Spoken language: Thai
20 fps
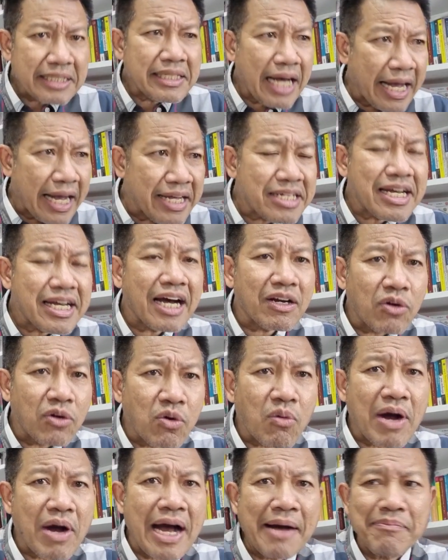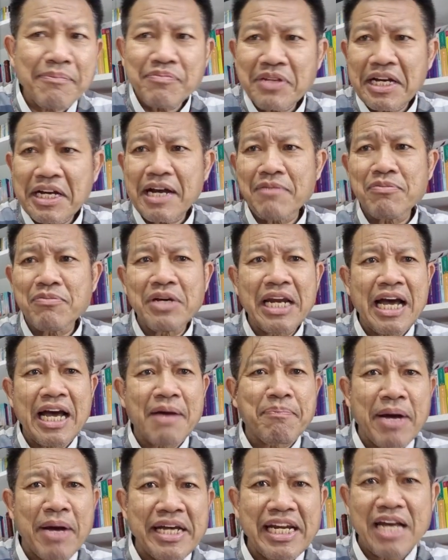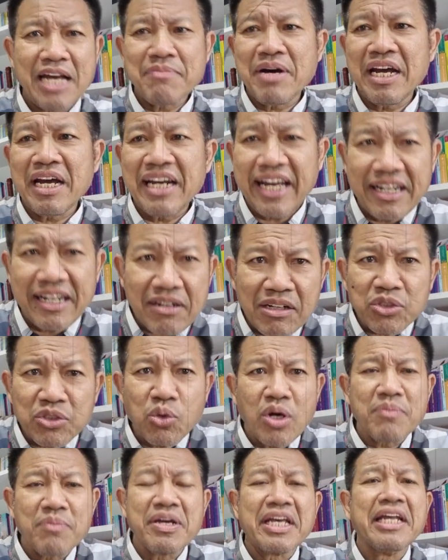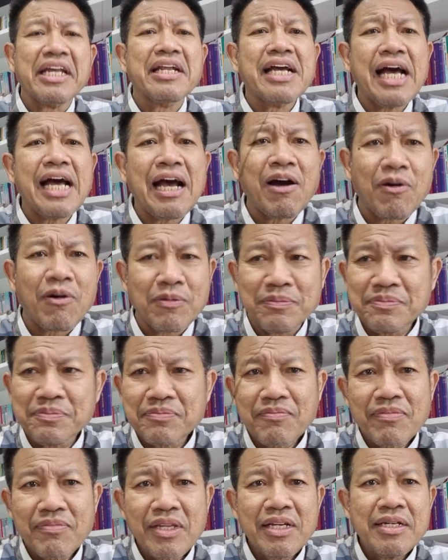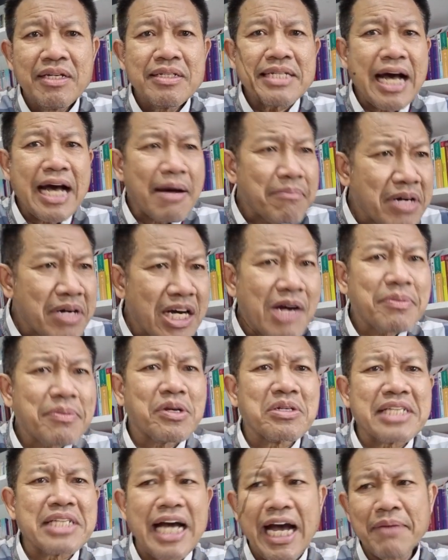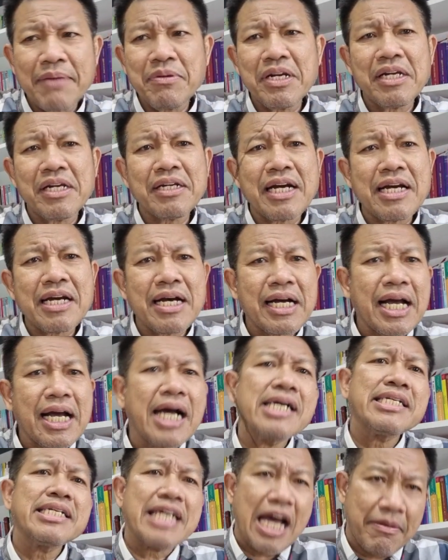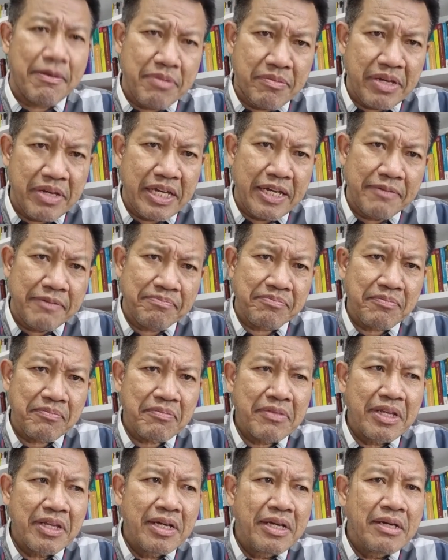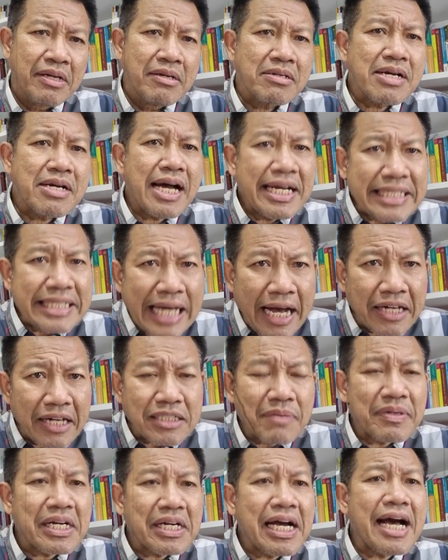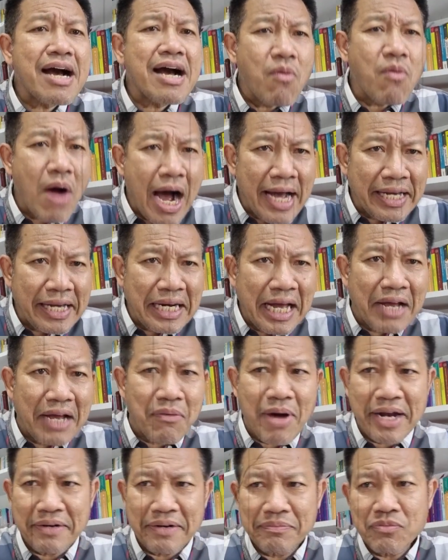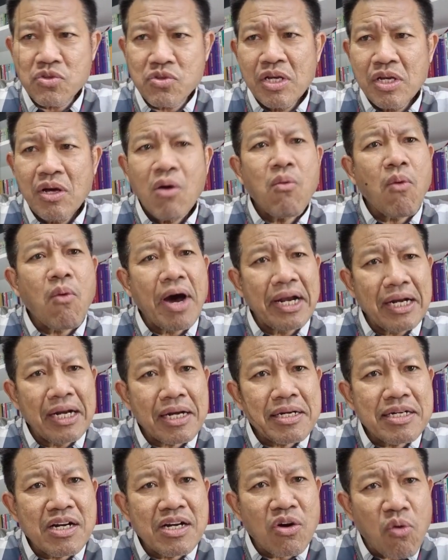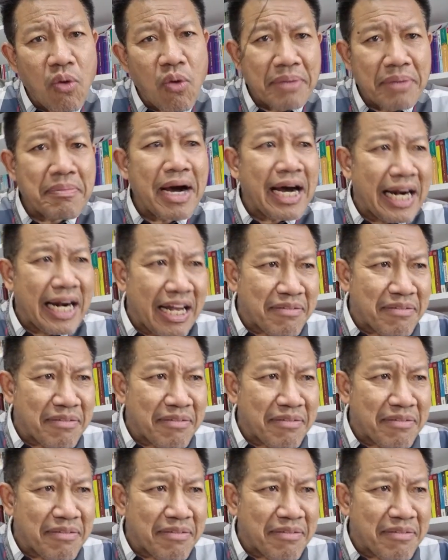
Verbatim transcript: ไถจากลูกความนะครับเวลาไปไหนมาไหนก็ชวนไปกินข้าวสามมื้อก็ไม่ต้องจ่ายเพราะนั้นก็ค่าใช้จ่ายไม่มีค่าใช้จ่ายก็จะเป็นค่าวายรายวันวันละครึ่งขวดบ้าง